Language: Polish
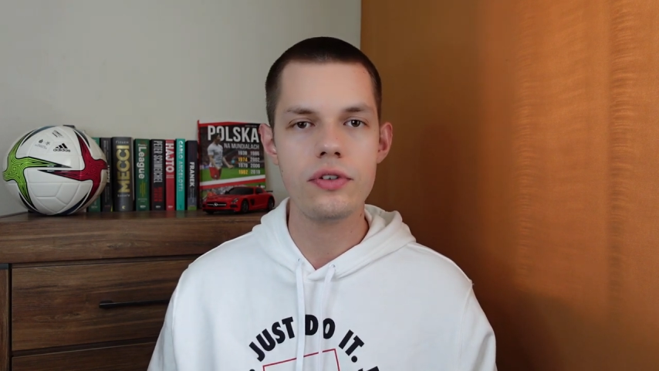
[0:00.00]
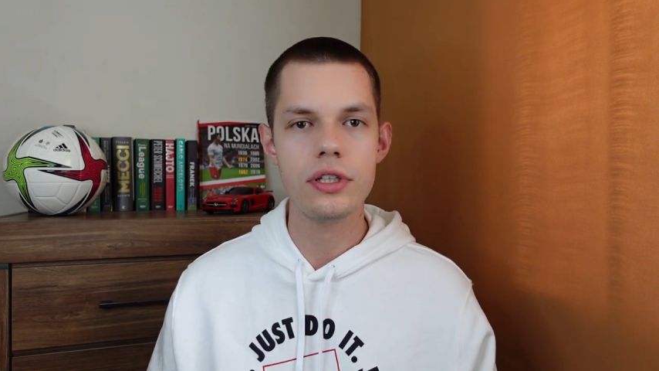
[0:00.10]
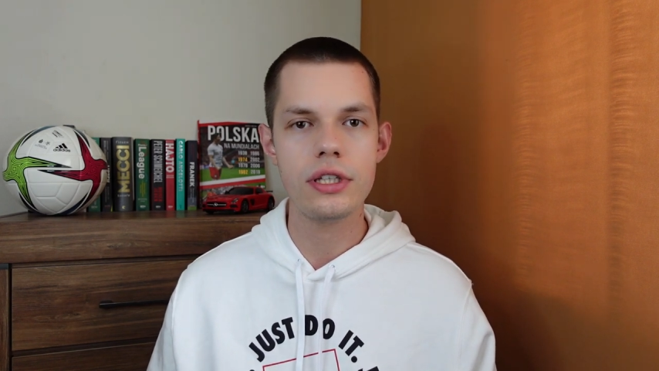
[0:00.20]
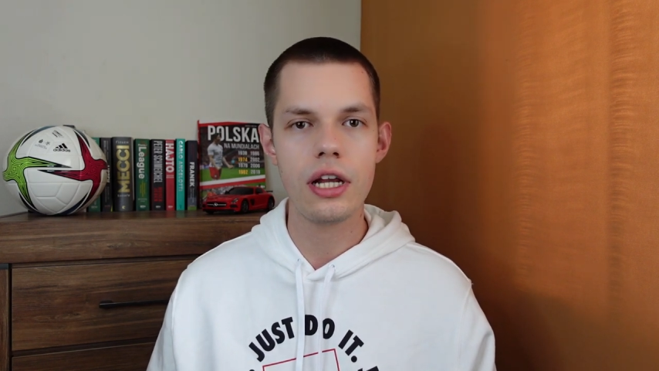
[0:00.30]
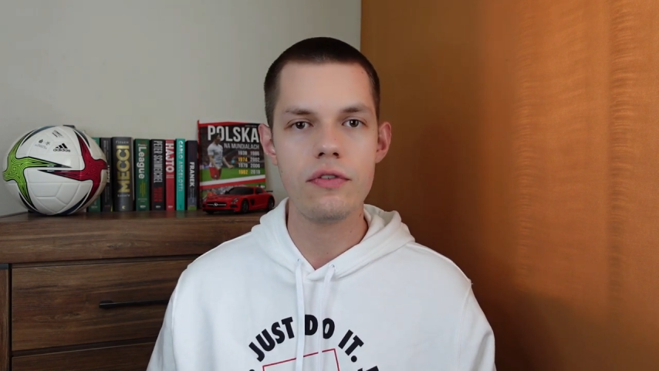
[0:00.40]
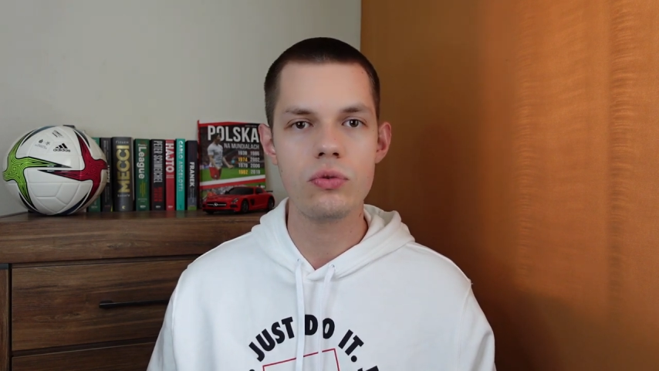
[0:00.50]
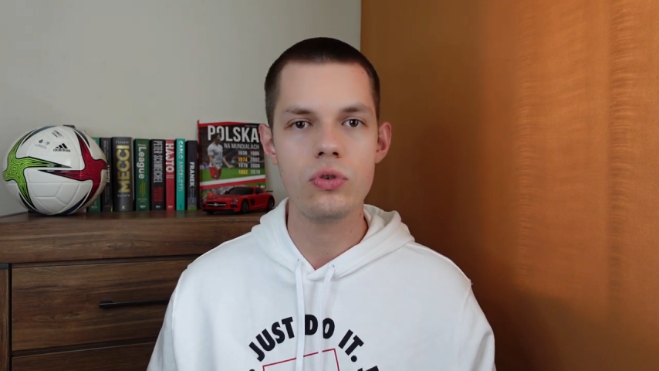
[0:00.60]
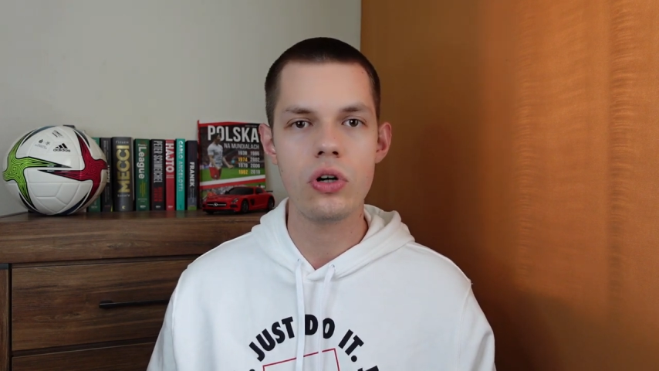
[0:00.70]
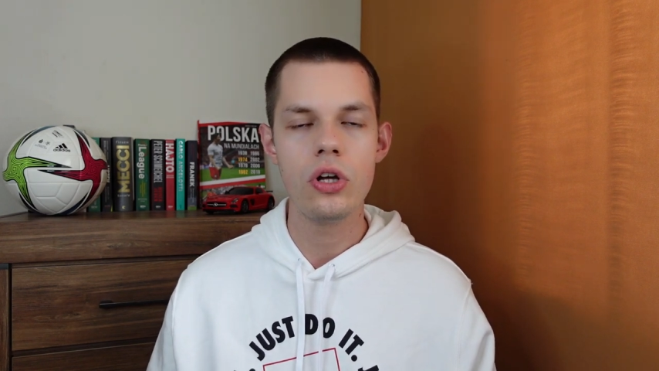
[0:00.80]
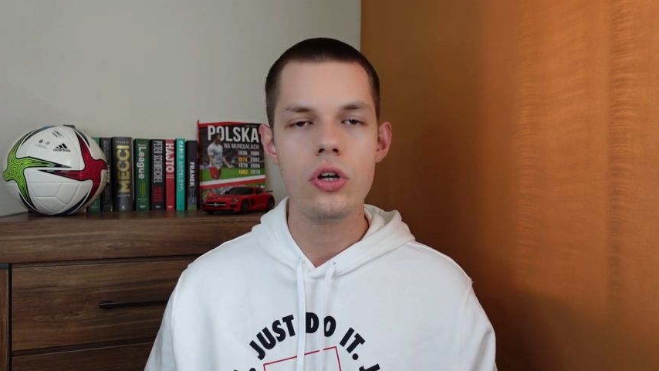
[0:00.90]
E, trafił
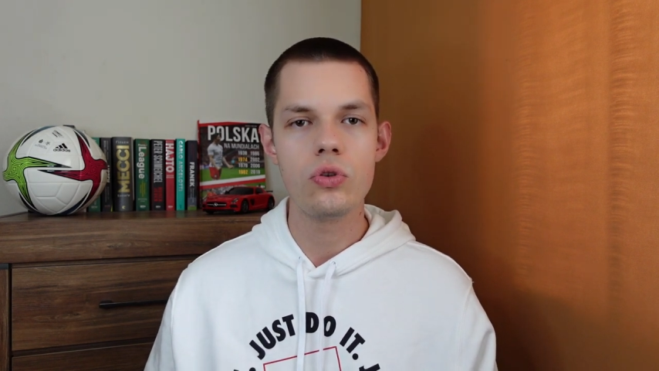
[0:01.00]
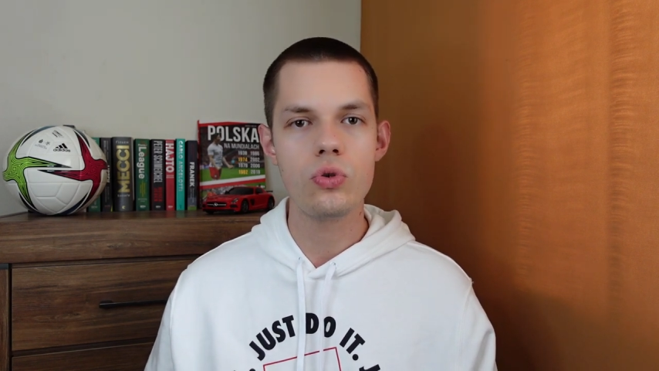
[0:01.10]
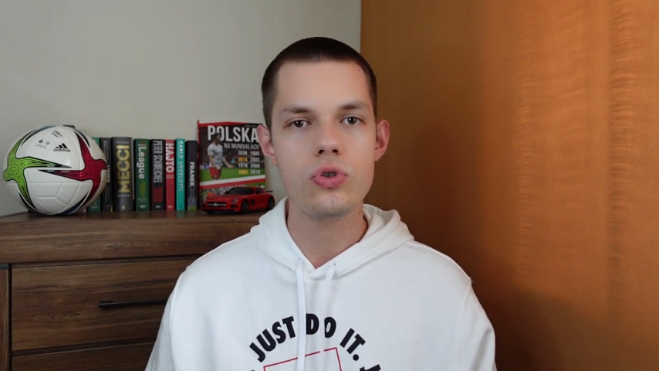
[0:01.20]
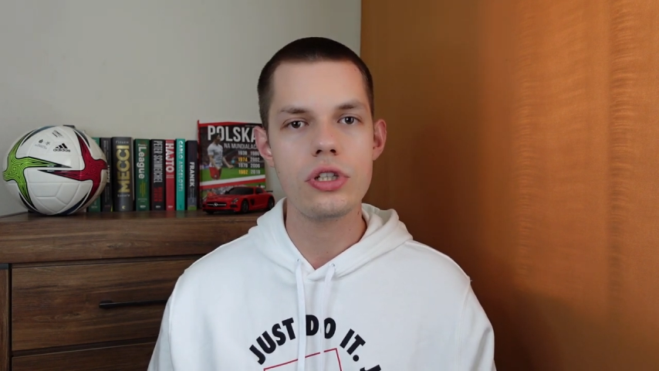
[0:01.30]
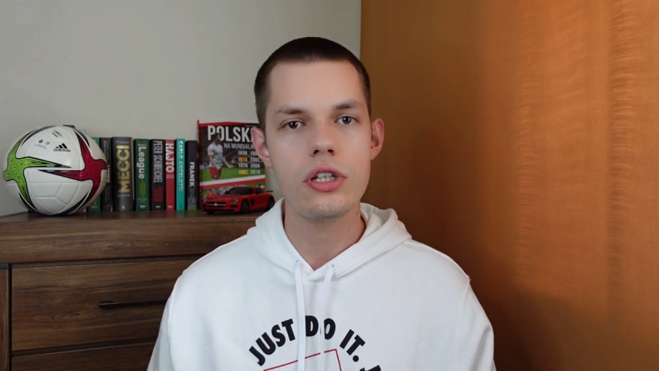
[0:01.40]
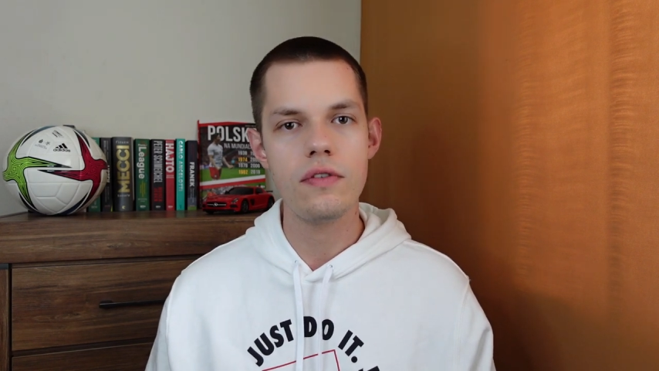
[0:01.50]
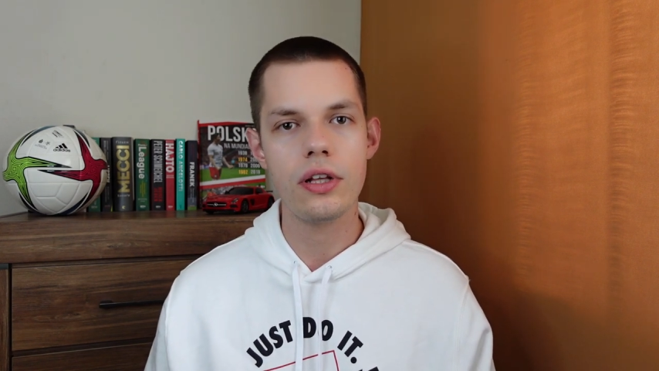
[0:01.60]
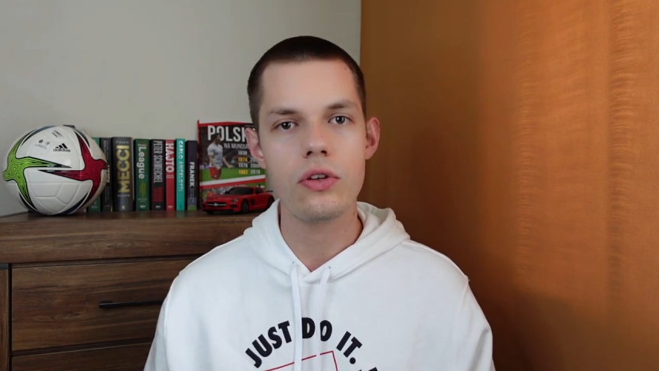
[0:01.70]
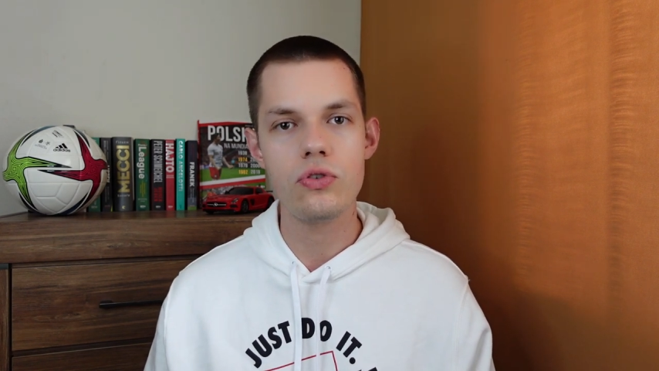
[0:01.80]
do drużyny Iwana